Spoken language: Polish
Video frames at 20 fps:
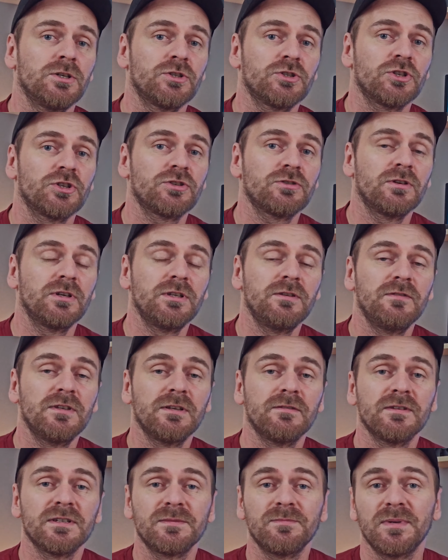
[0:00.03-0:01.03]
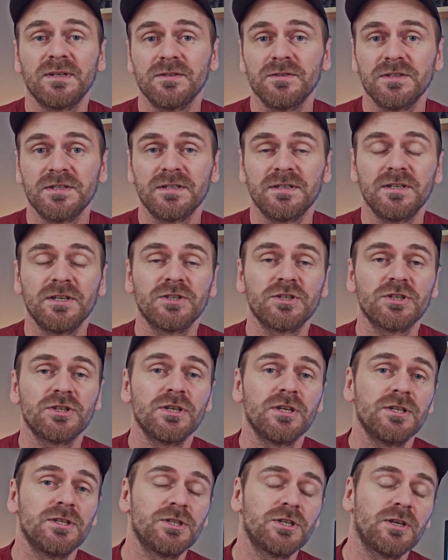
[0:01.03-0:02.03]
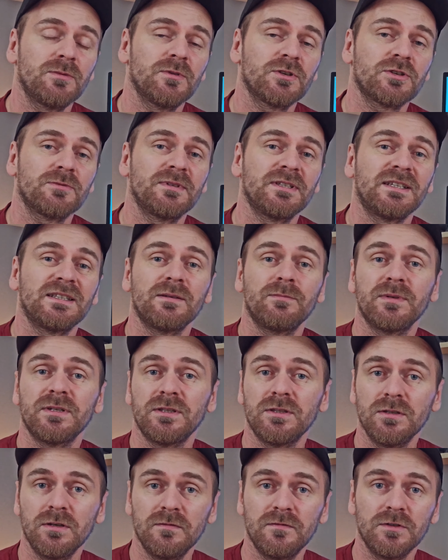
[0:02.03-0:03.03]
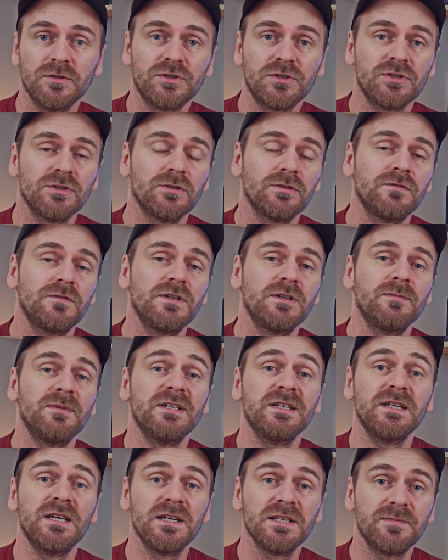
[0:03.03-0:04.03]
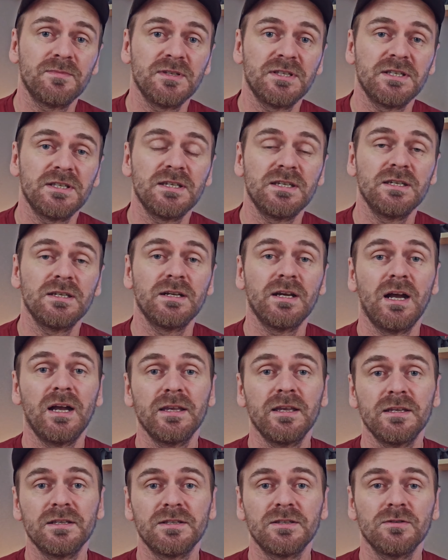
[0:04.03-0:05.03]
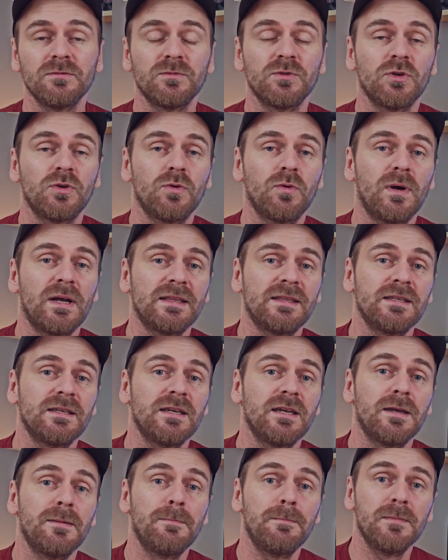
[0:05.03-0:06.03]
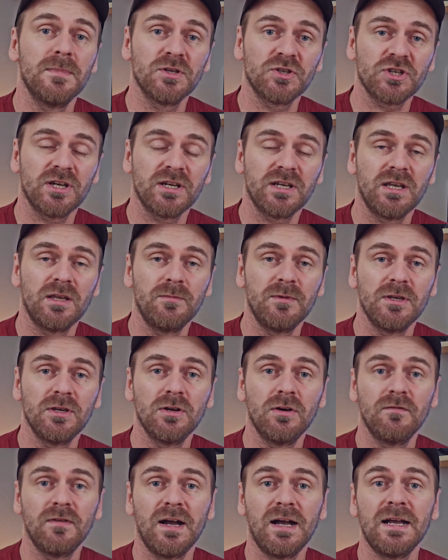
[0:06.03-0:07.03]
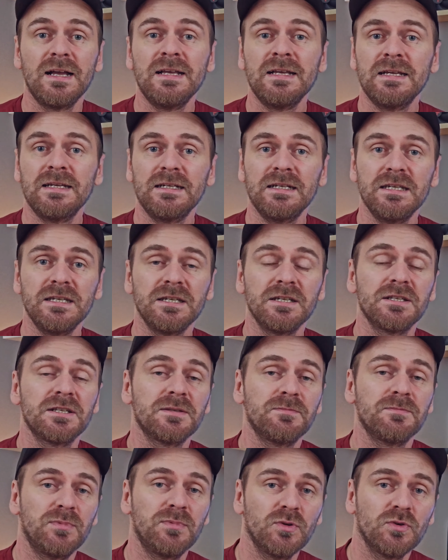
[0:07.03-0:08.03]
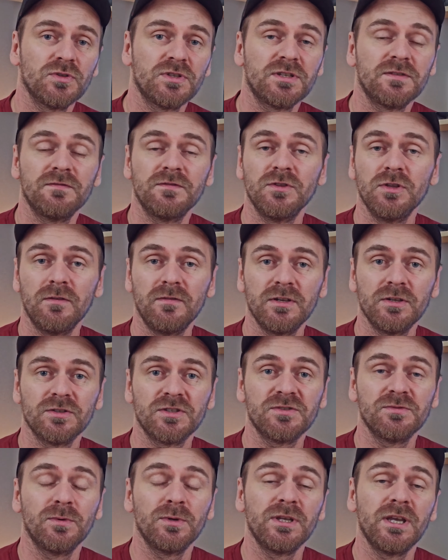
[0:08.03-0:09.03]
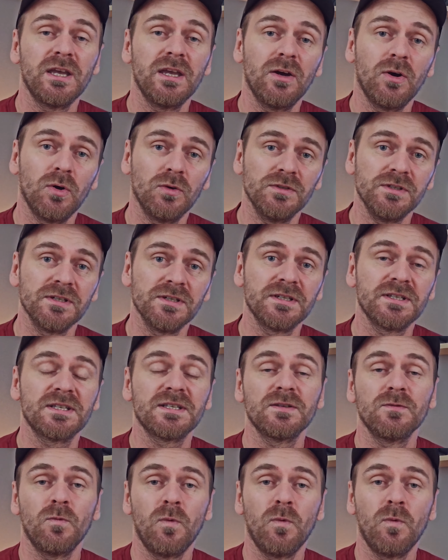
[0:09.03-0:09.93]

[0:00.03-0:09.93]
Cześć kochani, witam Was bardzo serdecznie. Dzisiaj bierzemy na tapet nowość od firmy SPC Gear, a jest nią dokładnie myszka gamingowa Lynx Plus w nowej odsłonie Onyx